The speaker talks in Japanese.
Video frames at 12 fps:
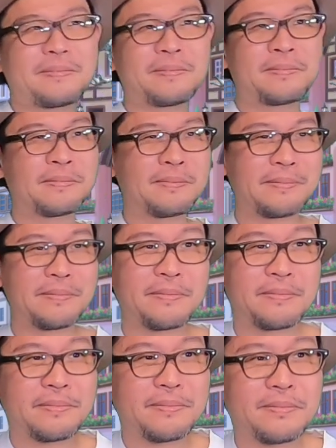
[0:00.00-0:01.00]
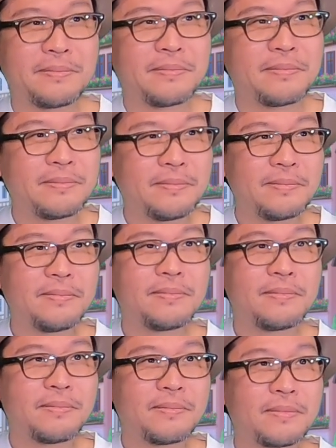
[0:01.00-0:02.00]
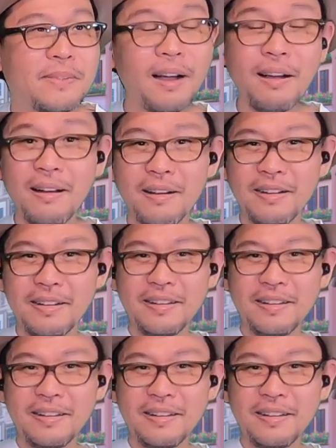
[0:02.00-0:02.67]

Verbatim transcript: うん。あ